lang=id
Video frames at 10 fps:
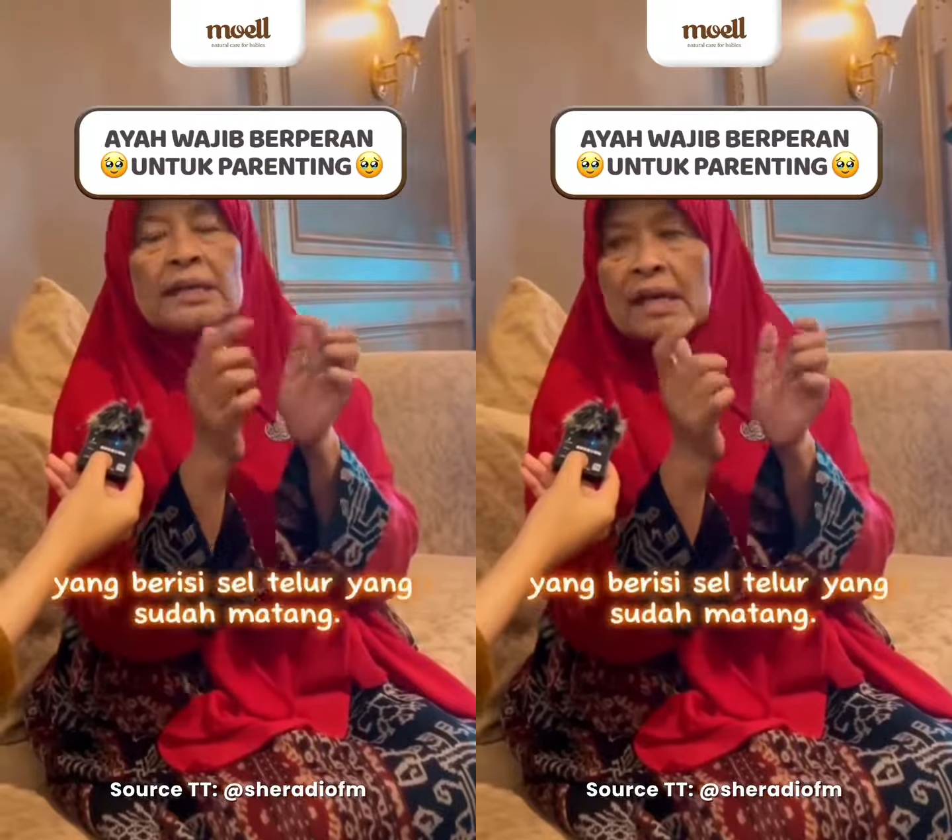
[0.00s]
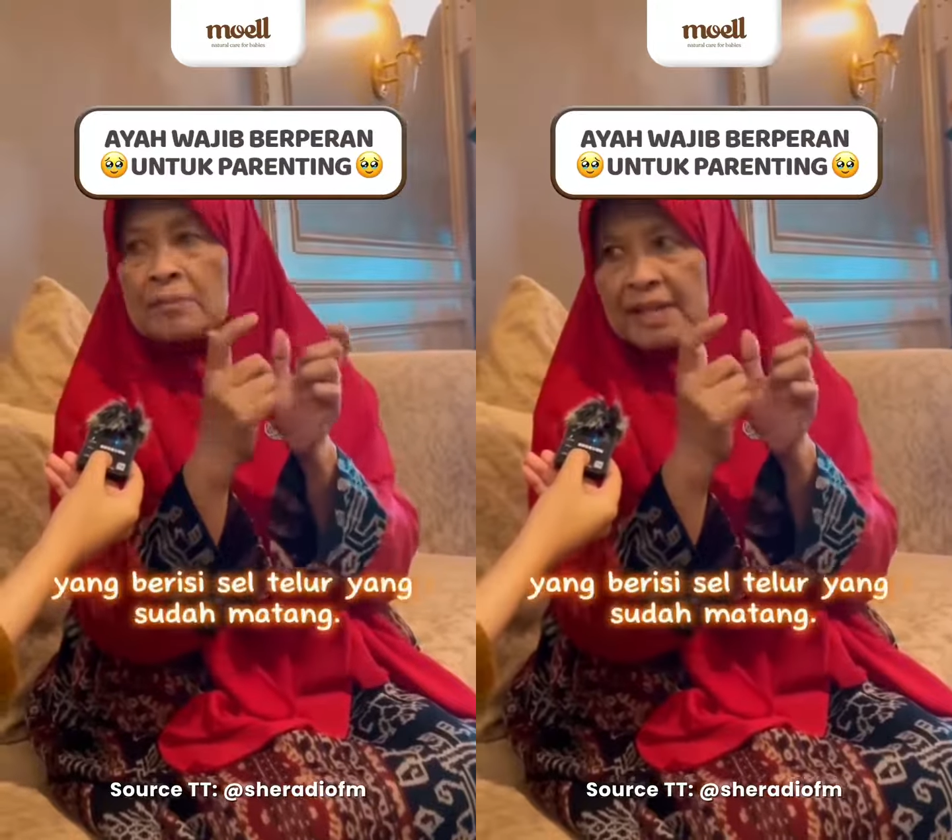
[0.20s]

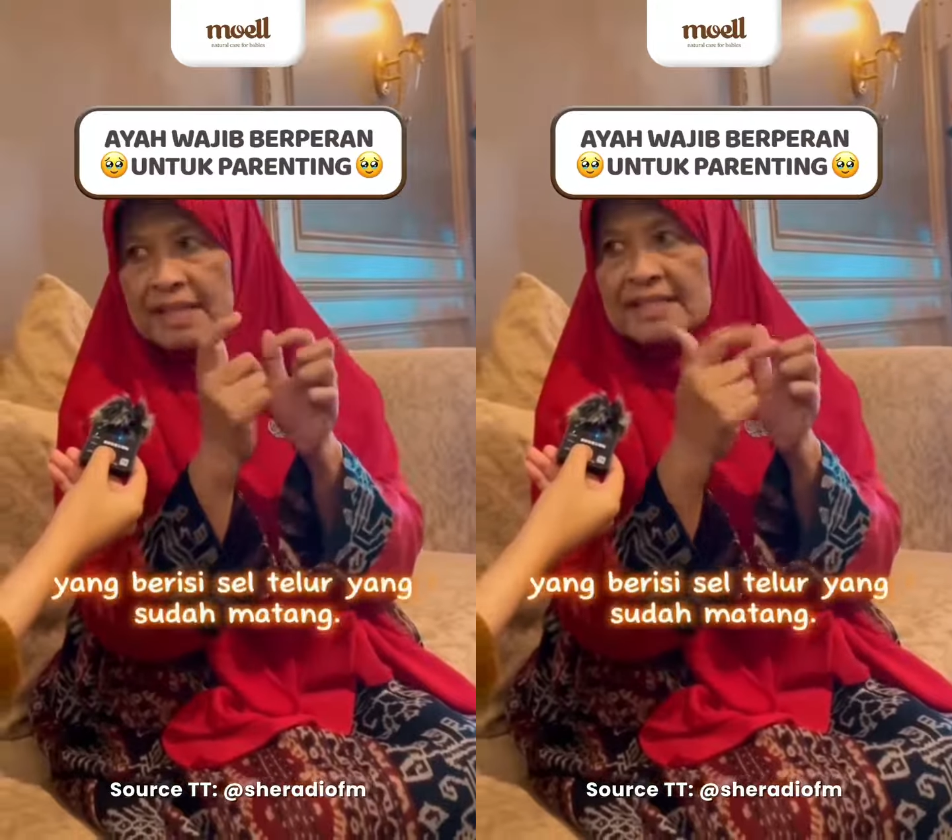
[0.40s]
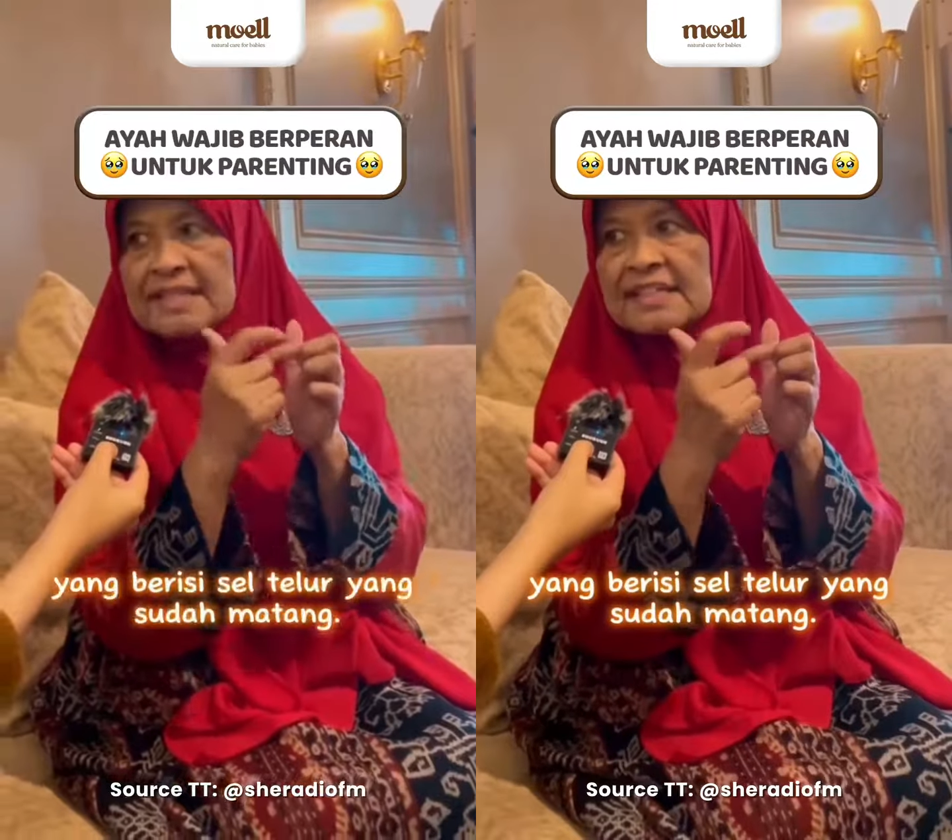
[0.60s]
yang
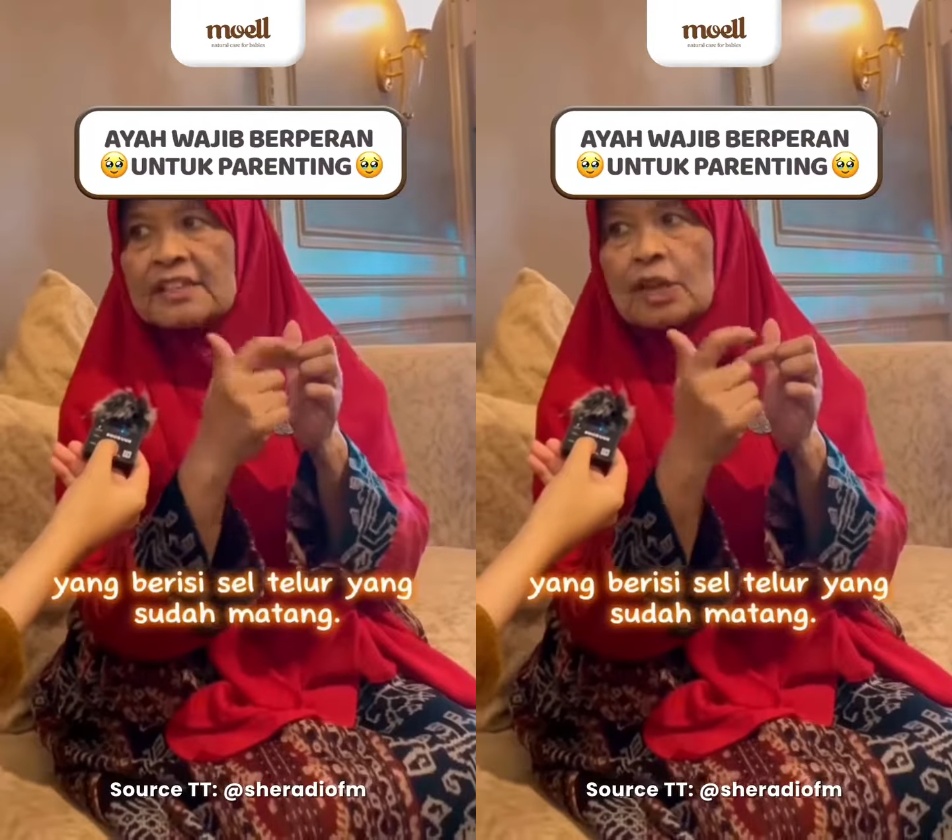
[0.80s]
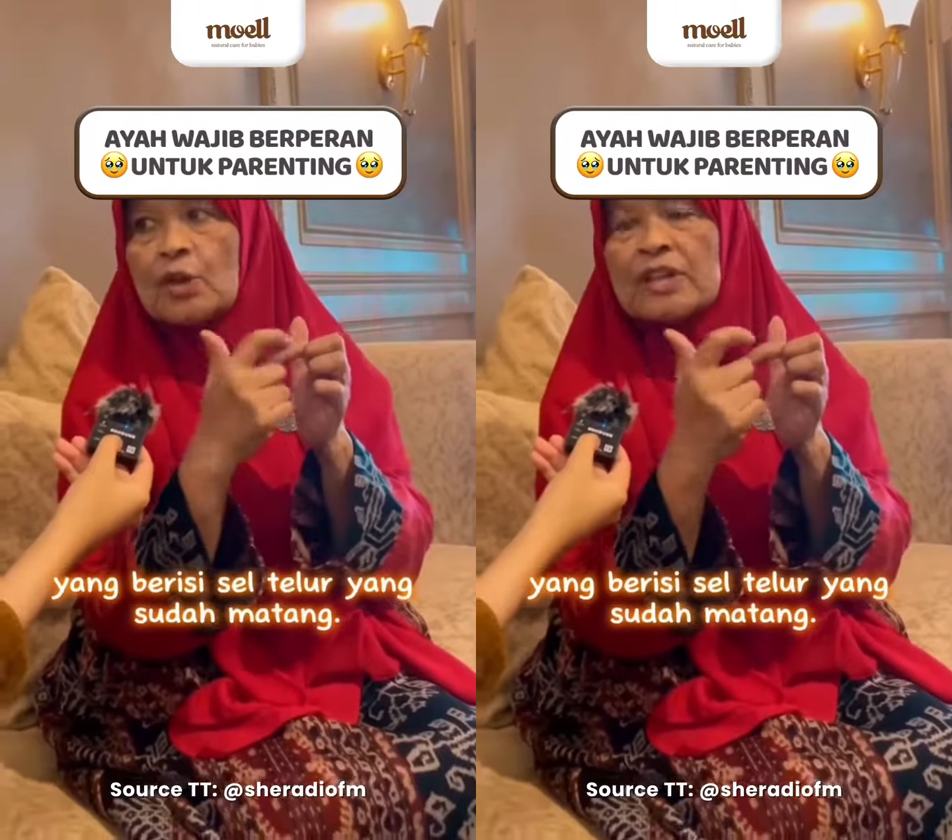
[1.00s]
berisi
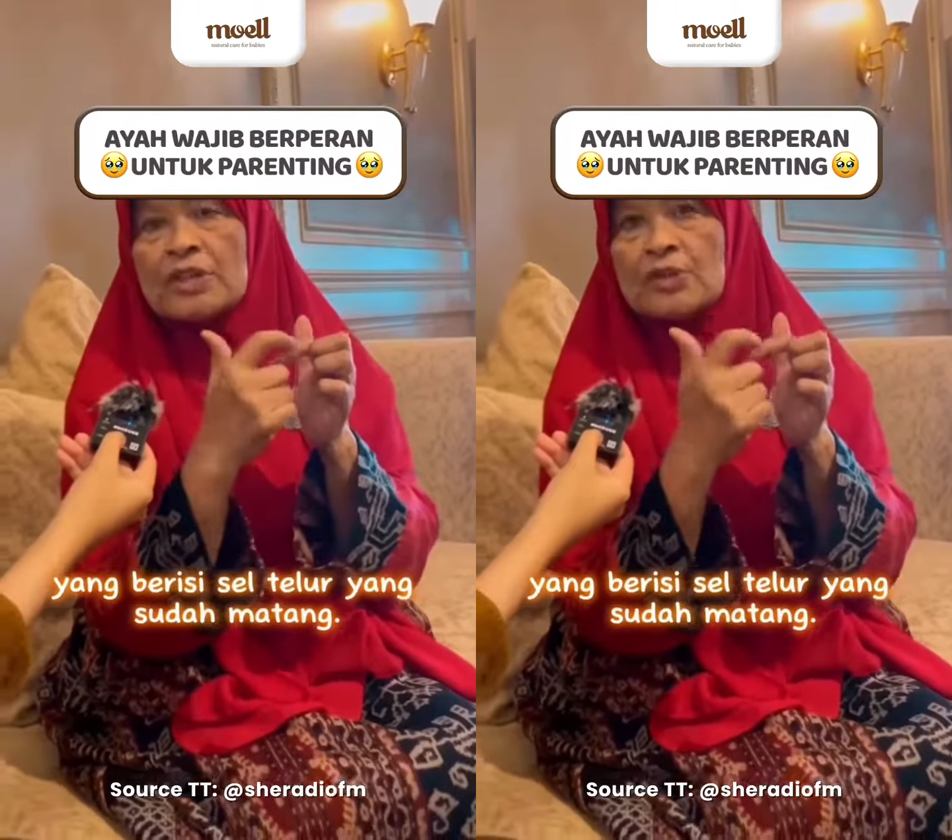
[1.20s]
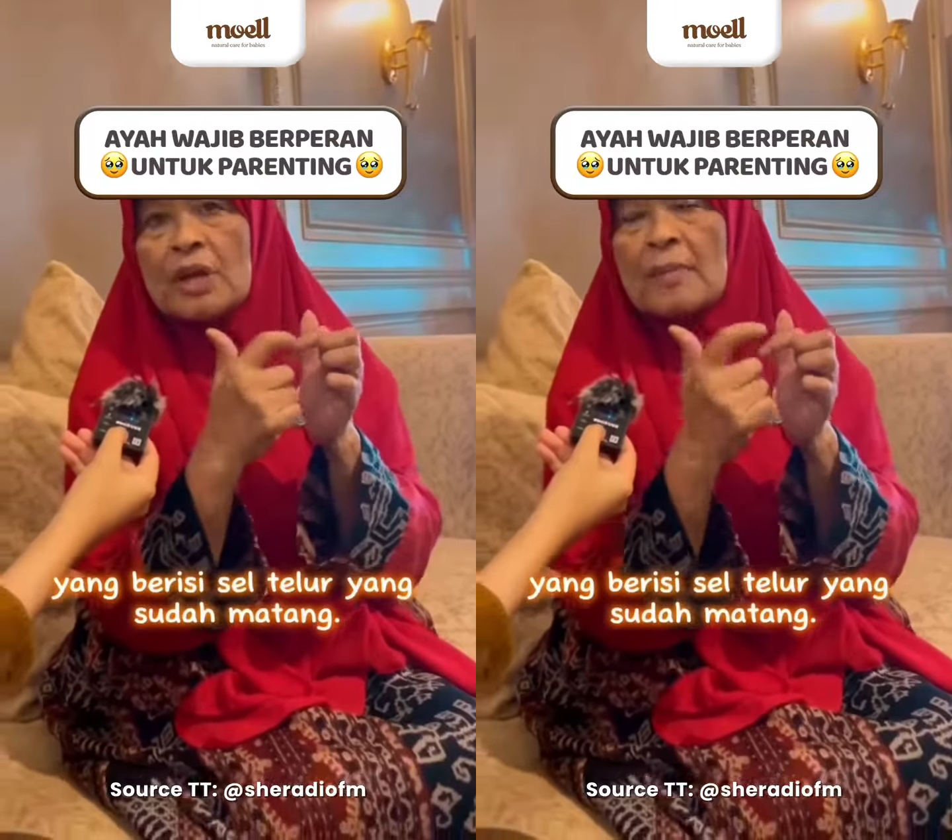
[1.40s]
sel telur
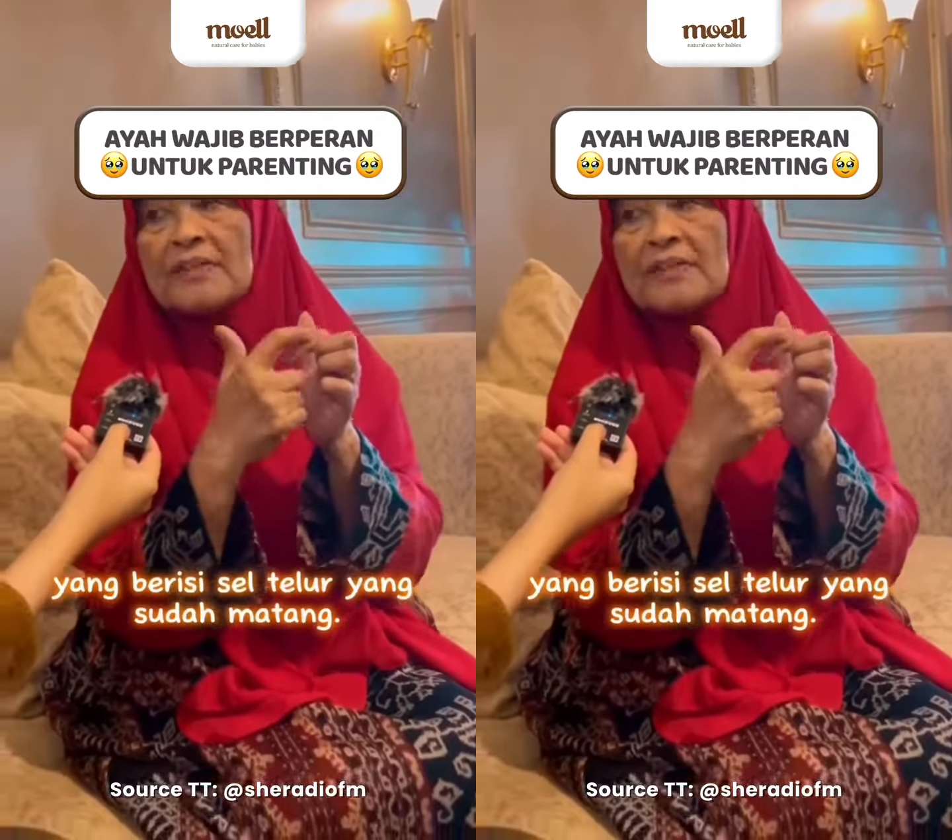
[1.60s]
yang sudah